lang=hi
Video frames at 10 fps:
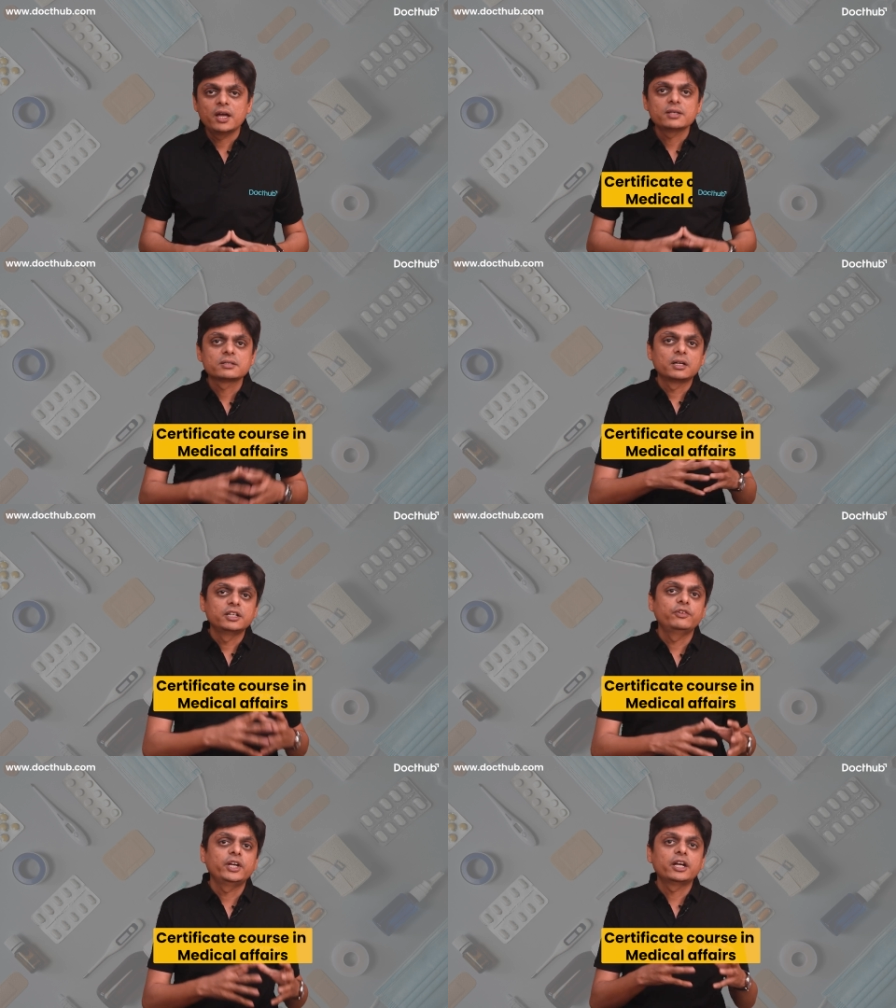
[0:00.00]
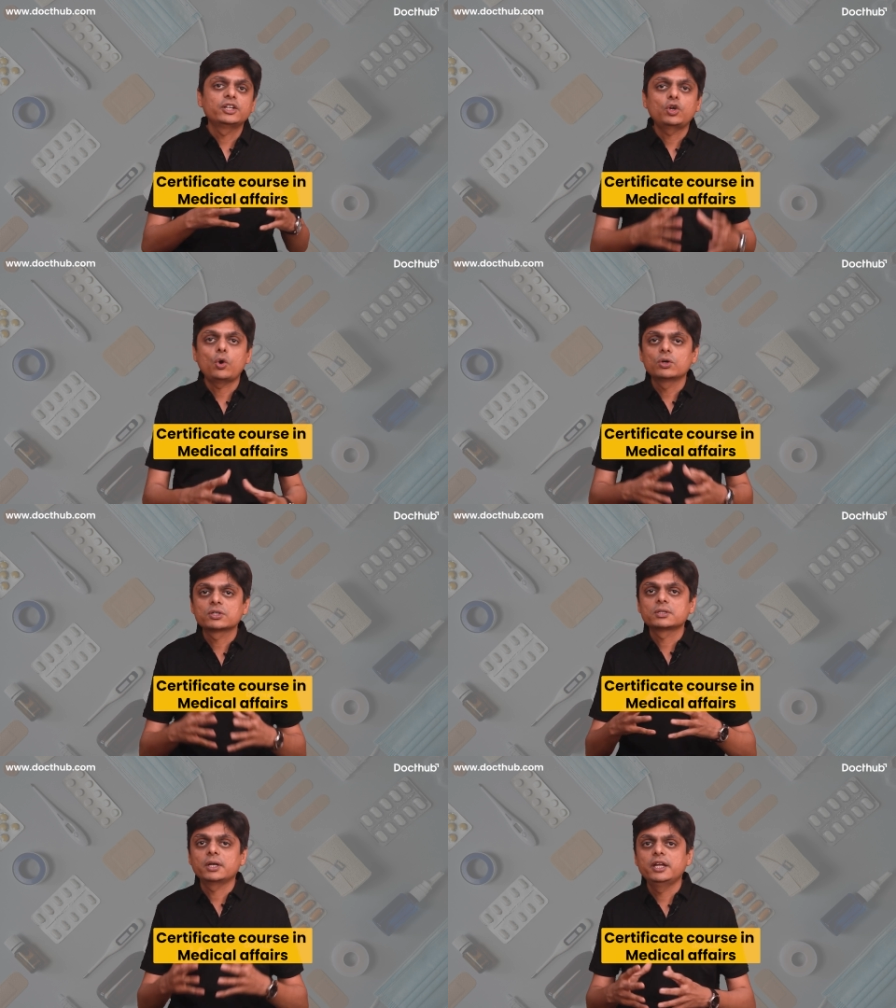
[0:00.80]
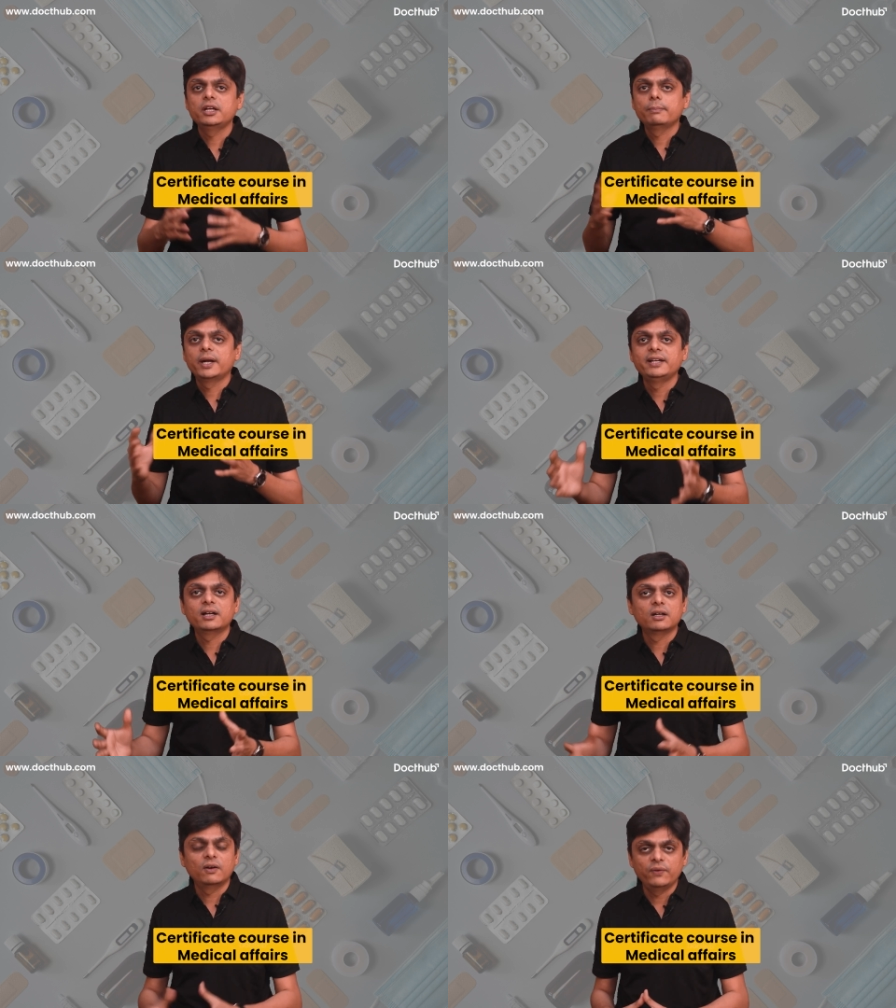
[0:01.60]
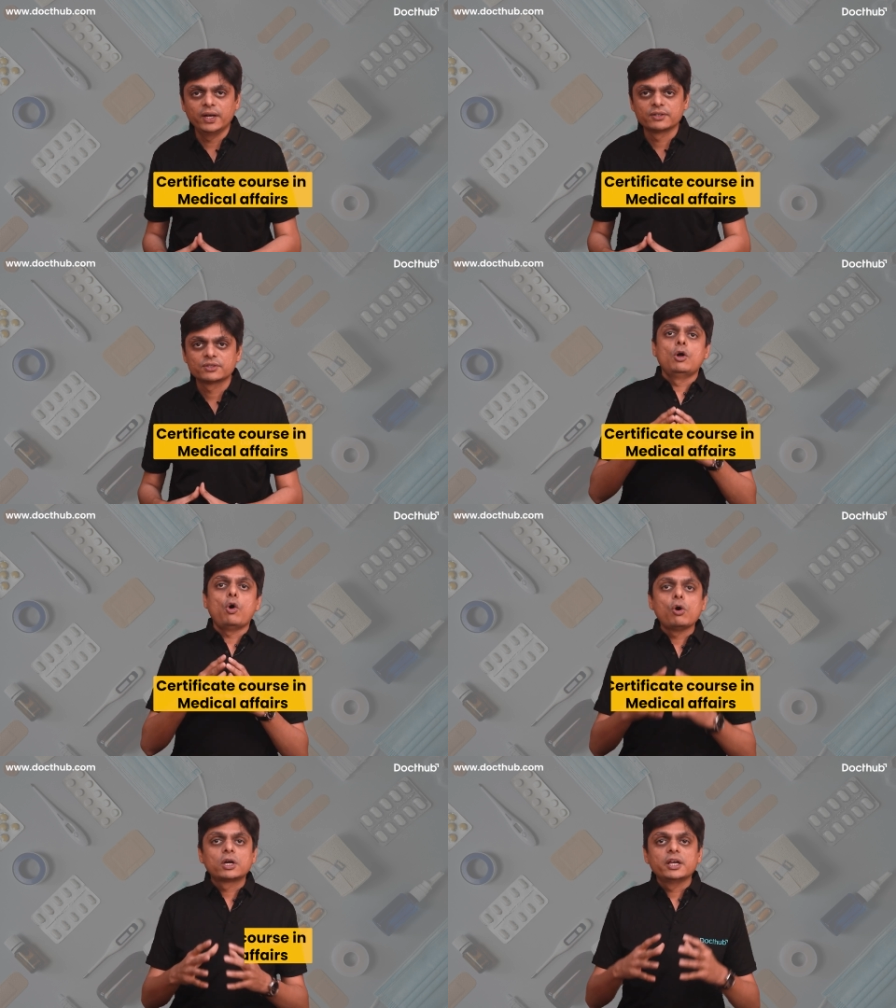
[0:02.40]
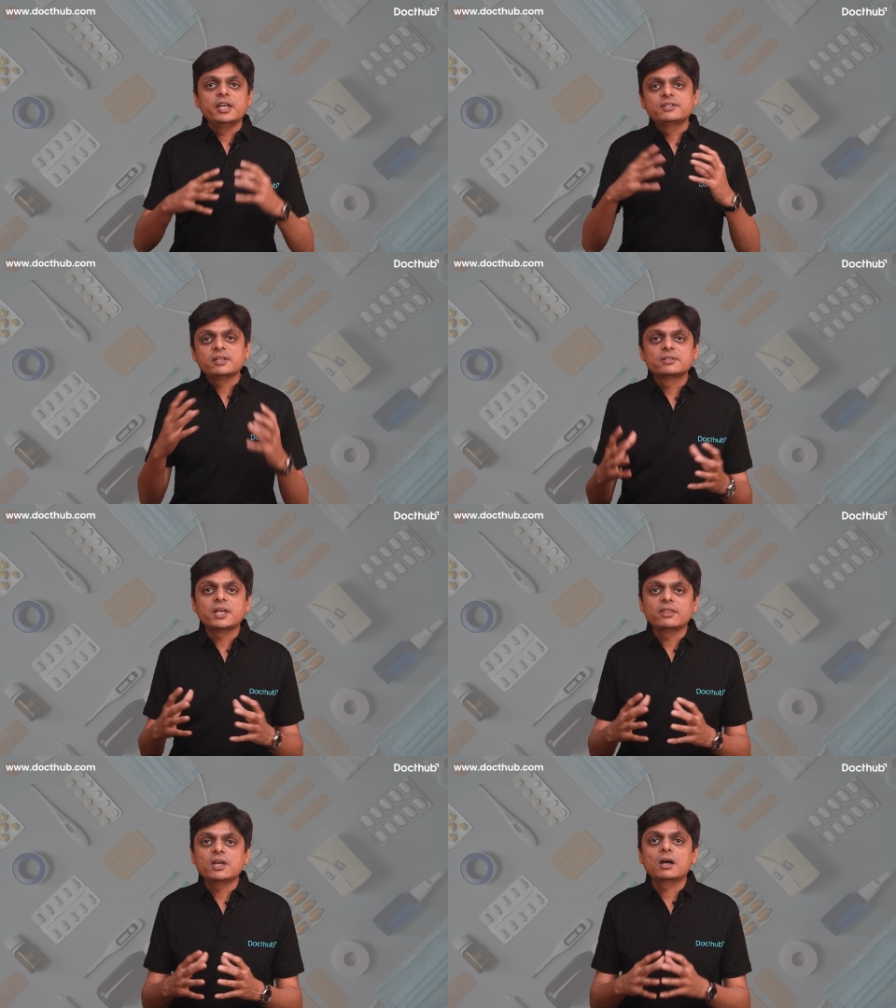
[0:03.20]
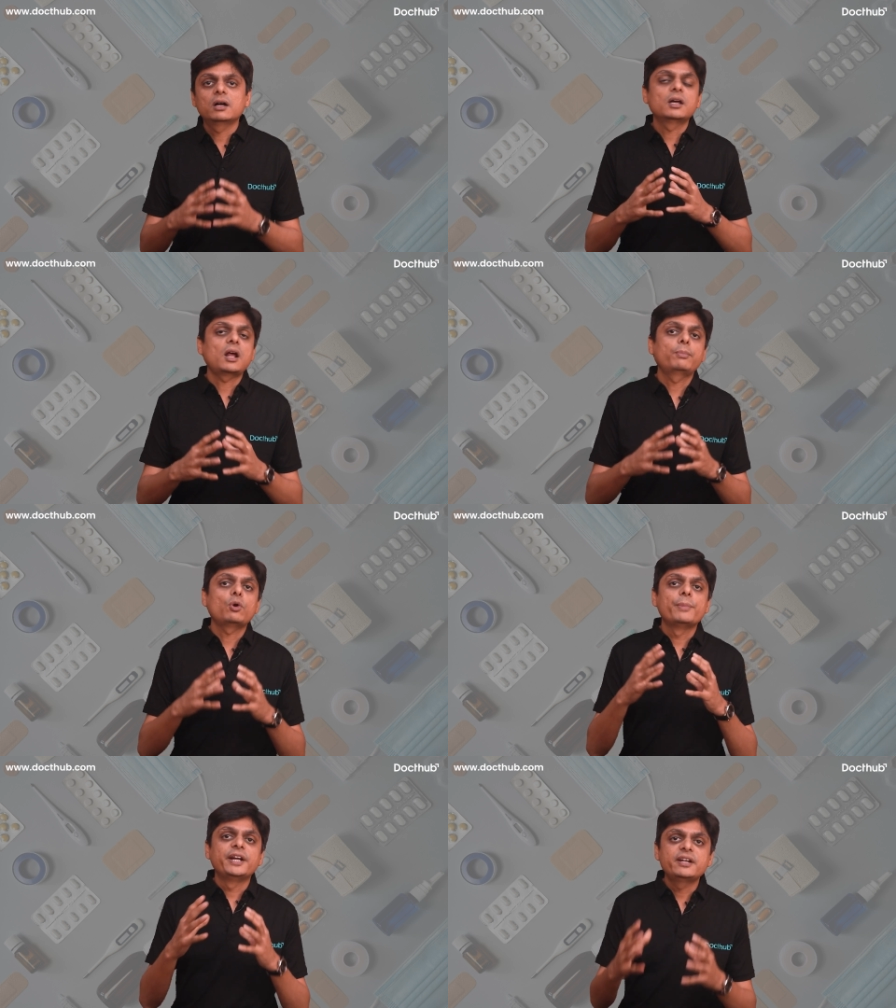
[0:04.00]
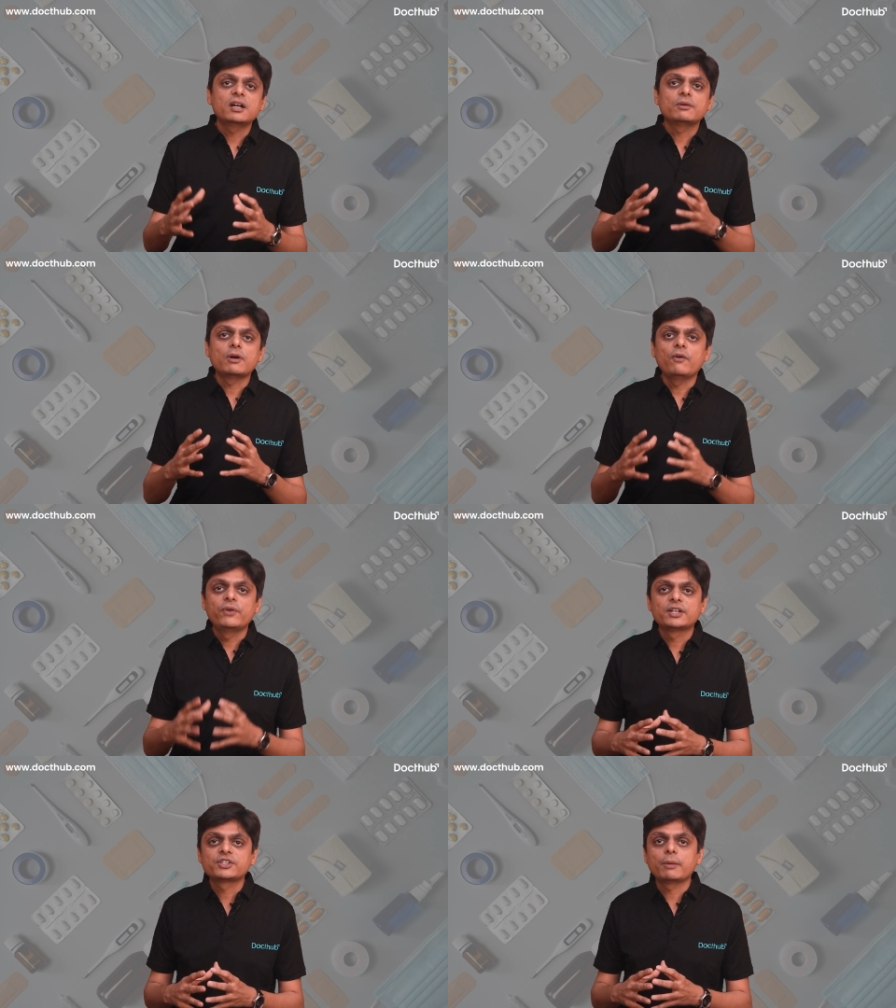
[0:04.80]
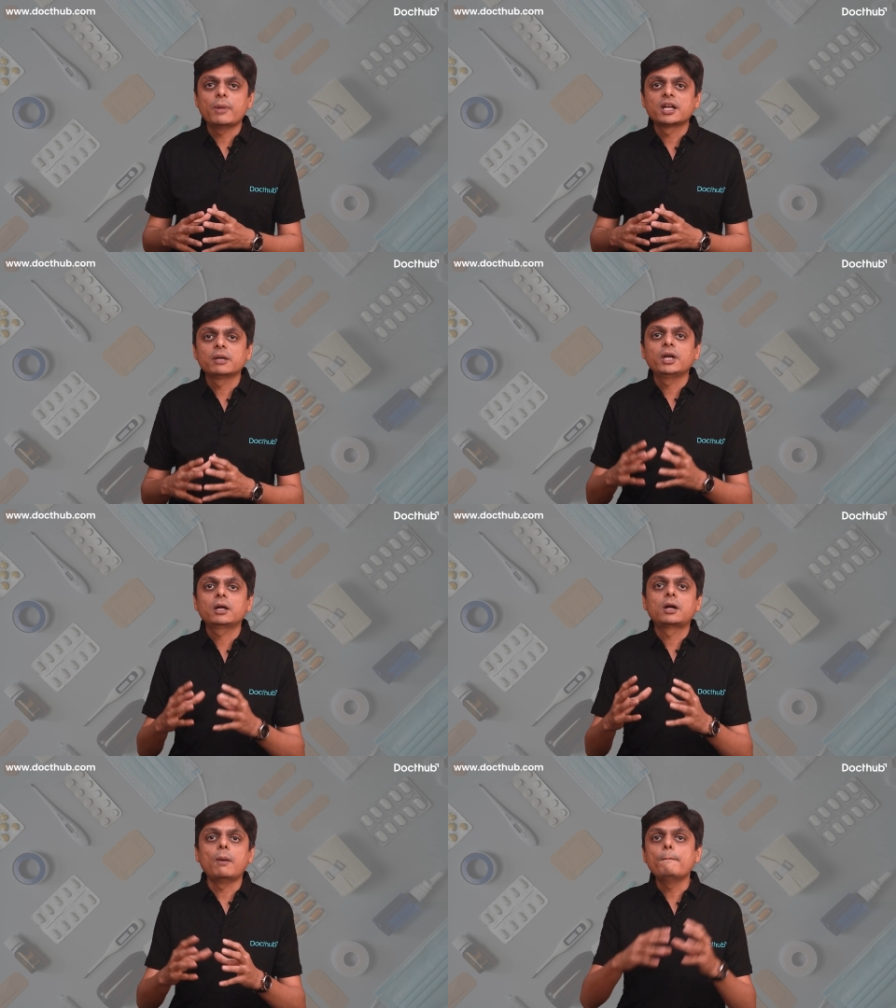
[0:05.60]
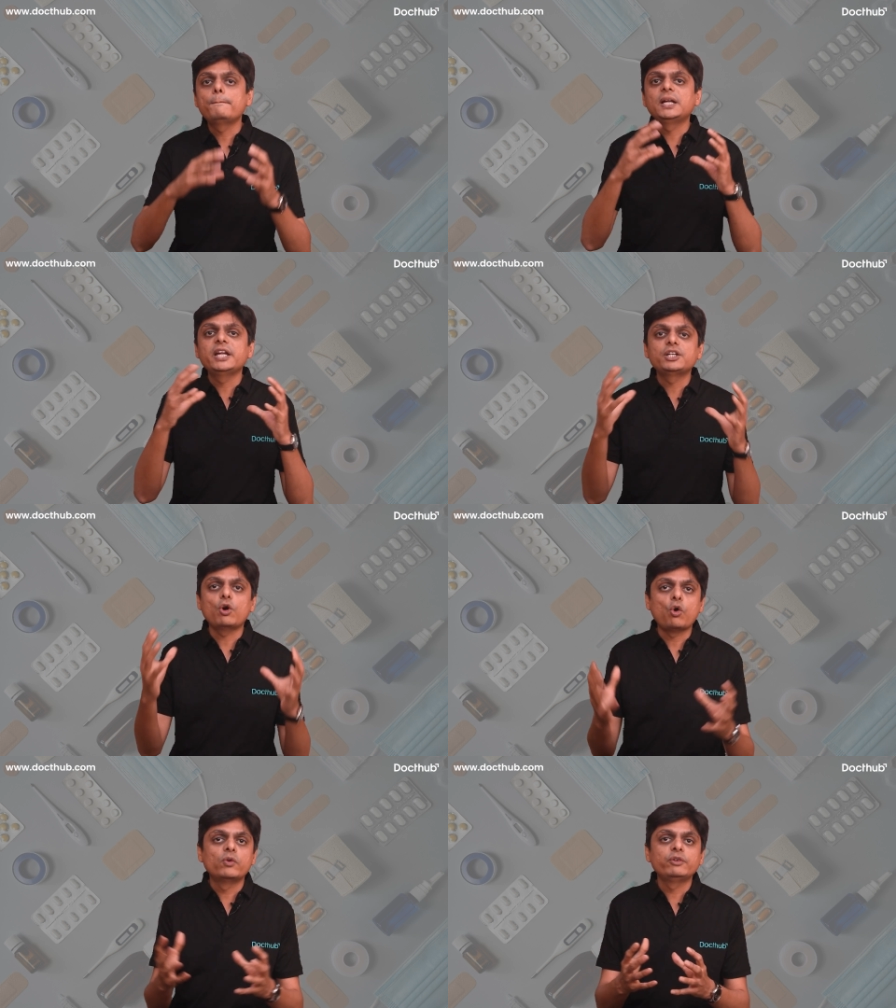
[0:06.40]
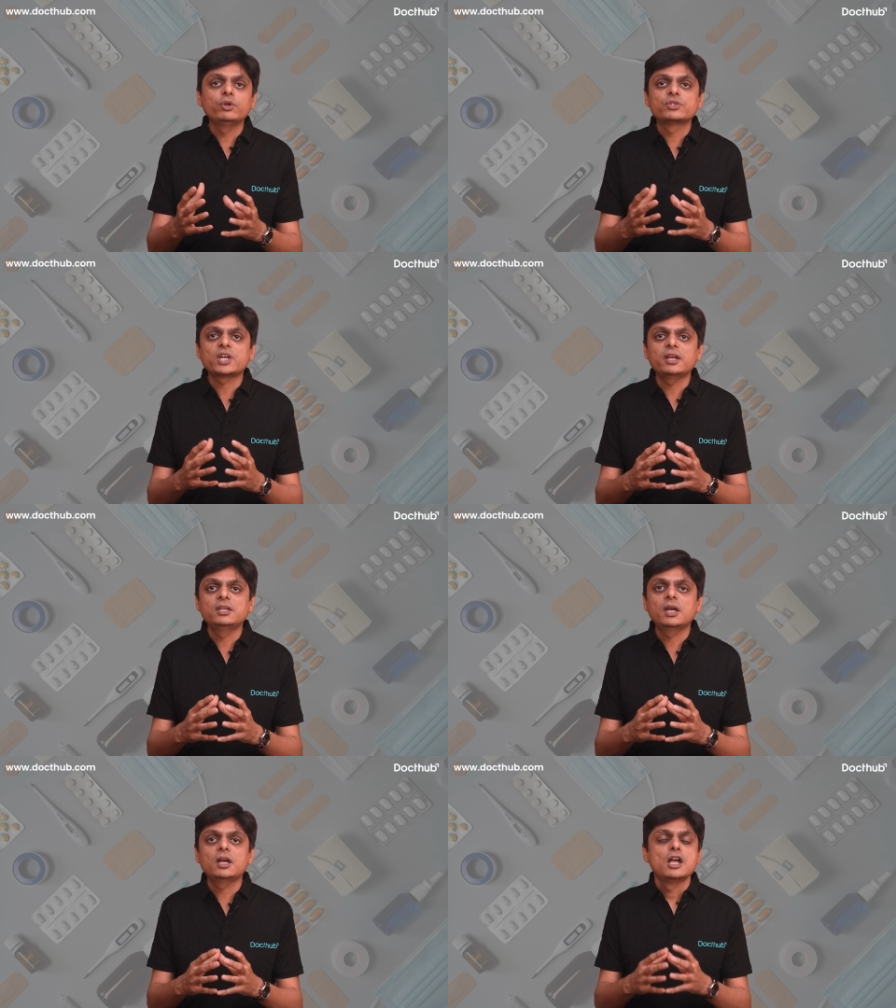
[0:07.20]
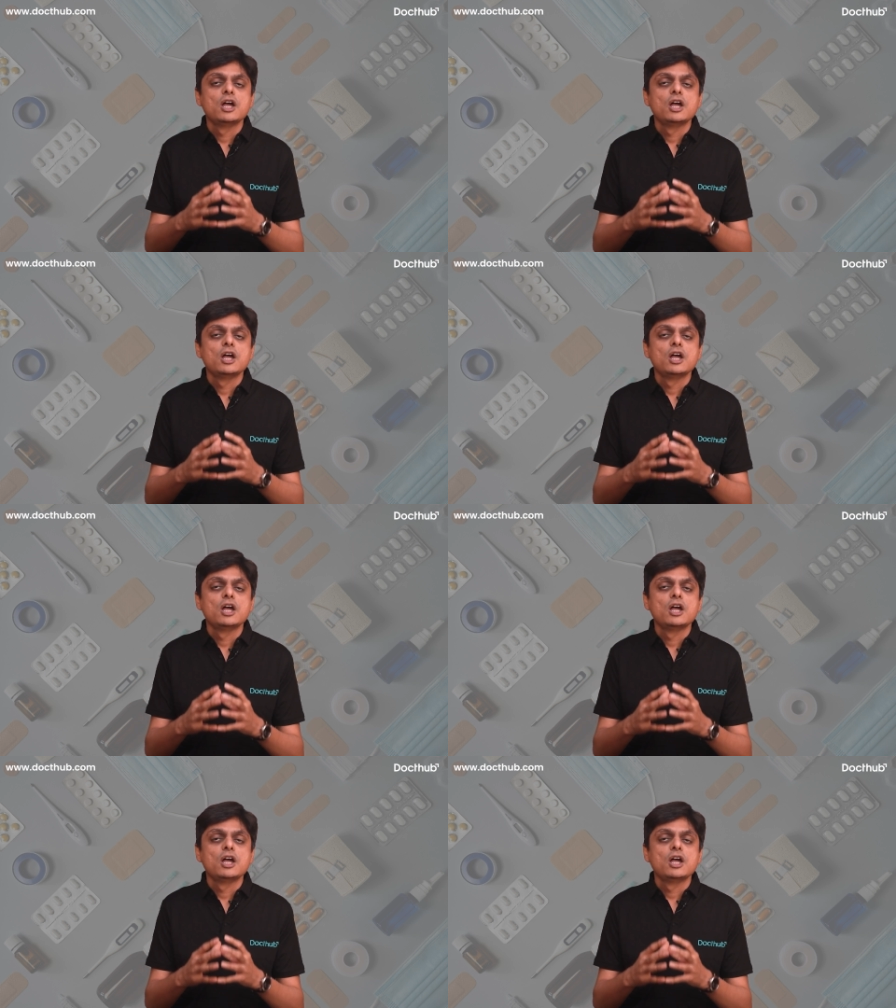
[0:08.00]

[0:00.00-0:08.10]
है सर्टिफिकेट कोर्स इन मेडिकल अफेयर्स और इससे ज़्यादा अगर आपको मेडिकल अफेयर्स के बारे में कंप्लीट ओवरव्यू चाहिए